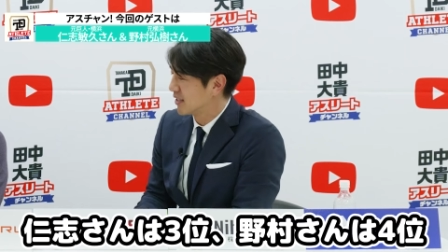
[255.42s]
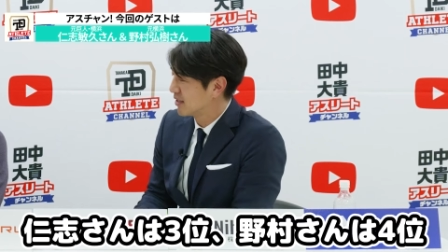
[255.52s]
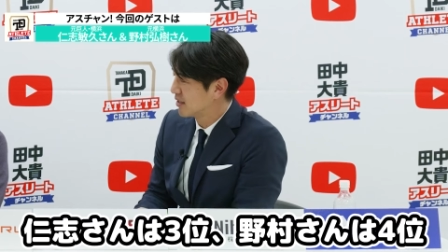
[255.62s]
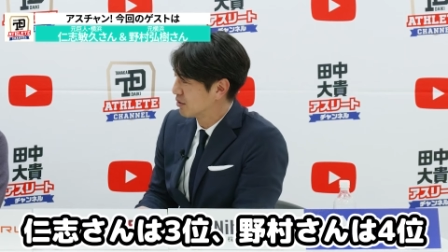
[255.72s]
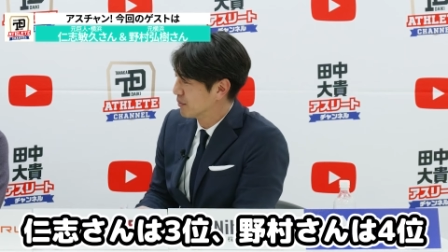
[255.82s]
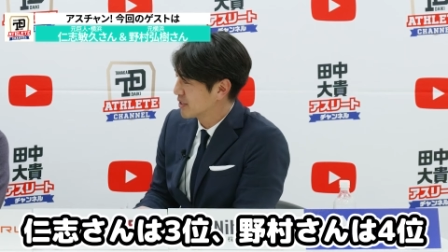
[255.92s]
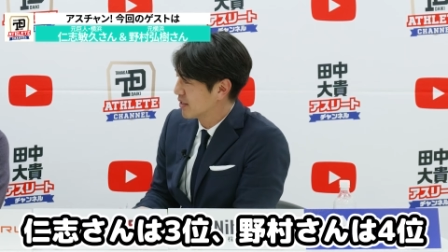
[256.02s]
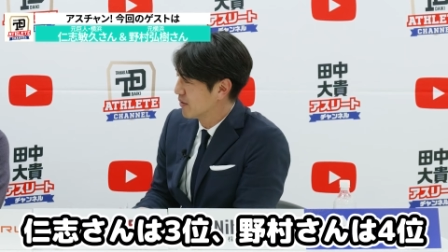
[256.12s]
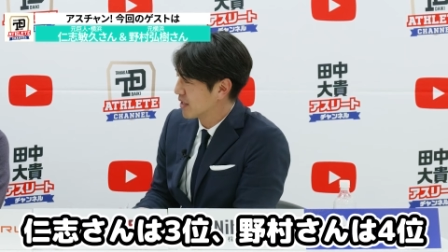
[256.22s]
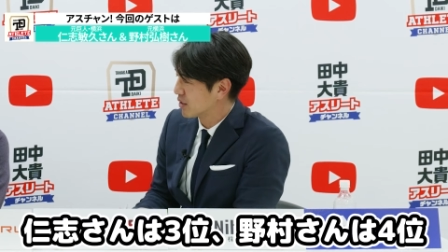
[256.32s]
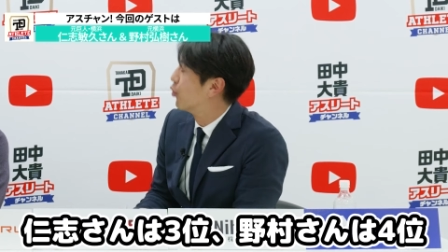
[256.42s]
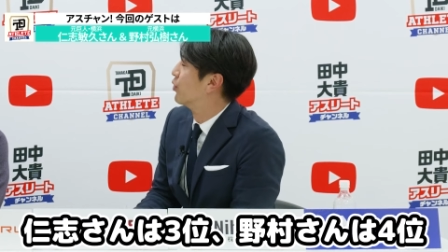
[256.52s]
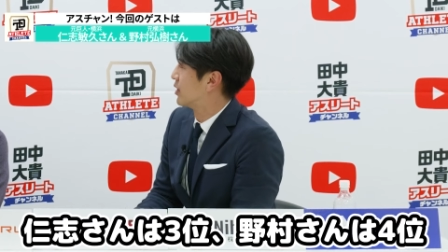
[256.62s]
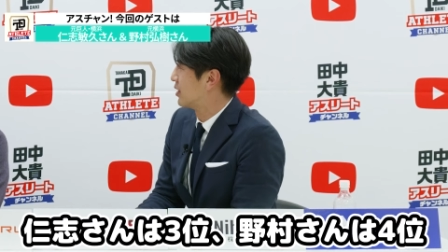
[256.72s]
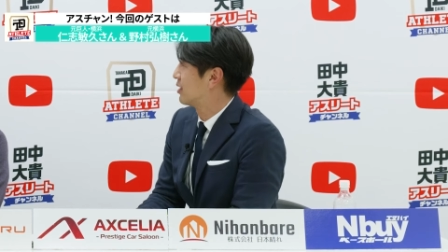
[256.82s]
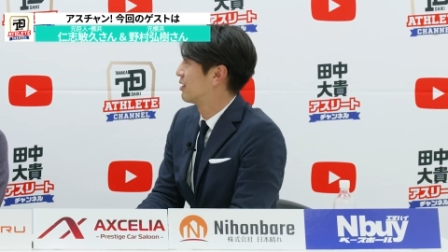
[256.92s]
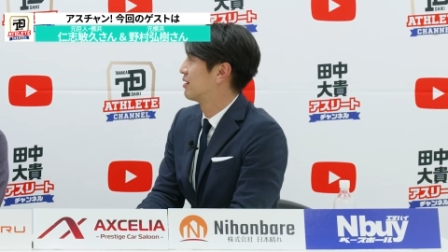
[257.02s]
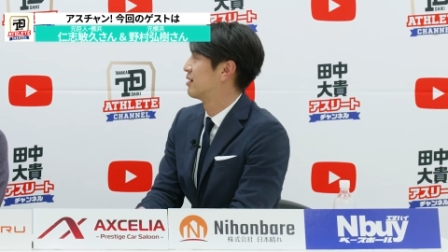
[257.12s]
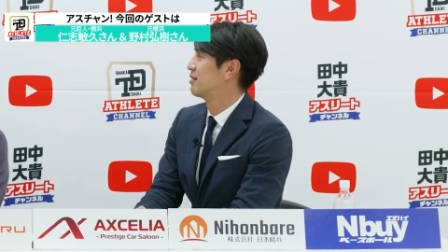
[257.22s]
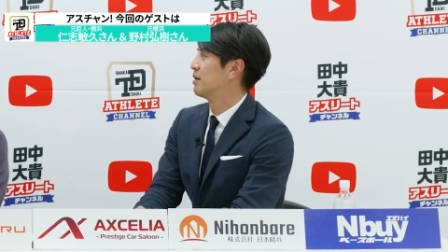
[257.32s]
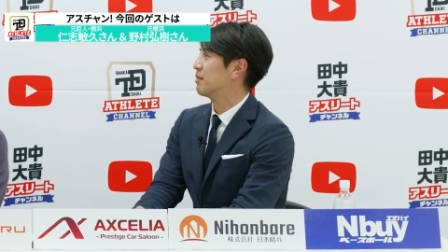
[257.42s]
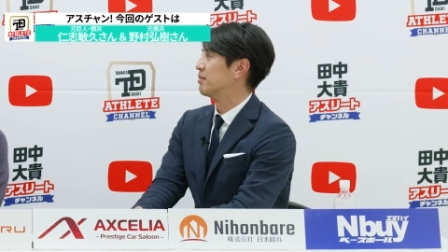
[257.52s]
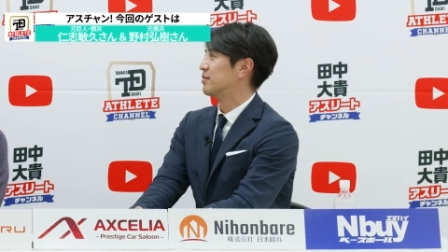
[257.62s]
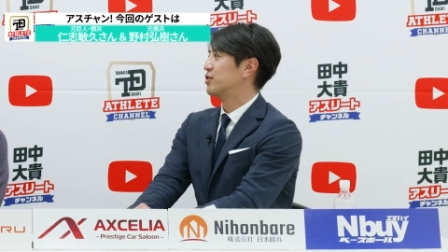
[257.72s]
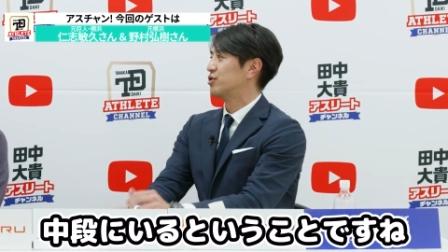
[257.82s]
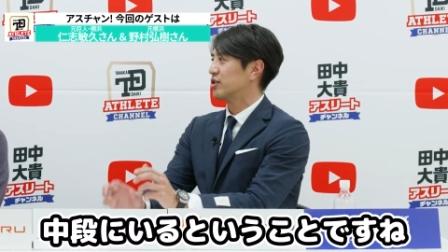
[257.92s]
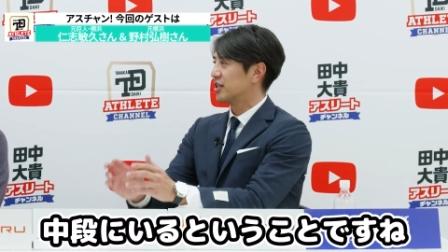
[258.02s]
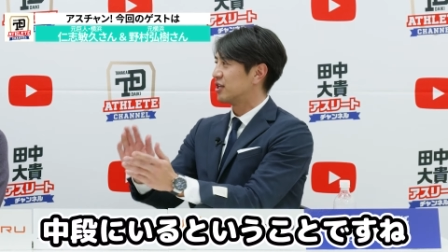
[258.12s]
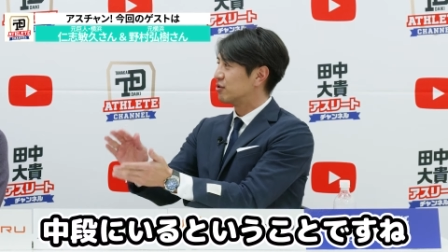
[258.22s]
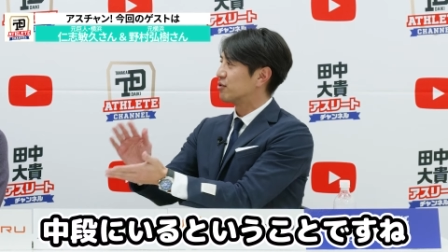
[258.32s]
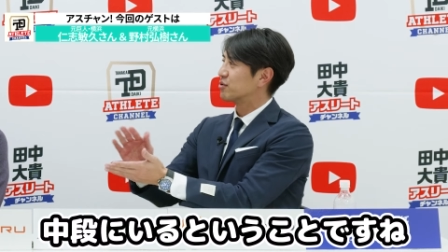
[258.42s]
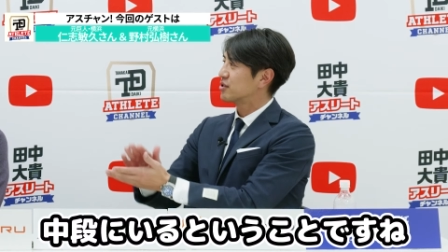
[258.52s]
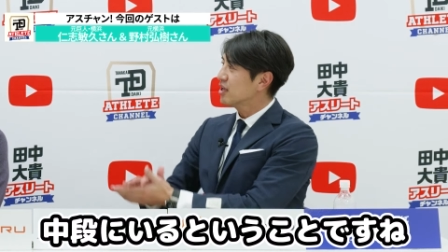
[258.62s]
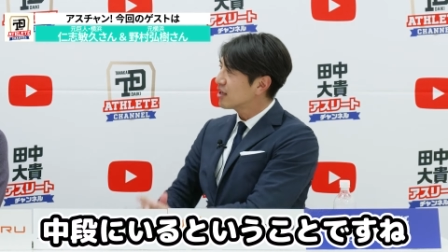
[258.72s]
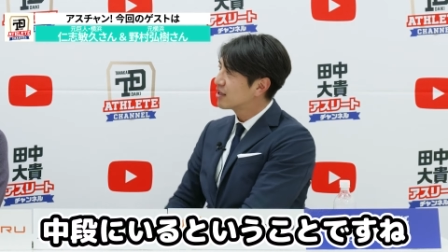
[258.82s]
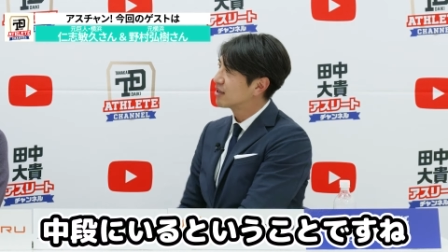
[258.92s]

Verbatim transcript: 位、野村さんは4位、まあ、中段にいるということですね。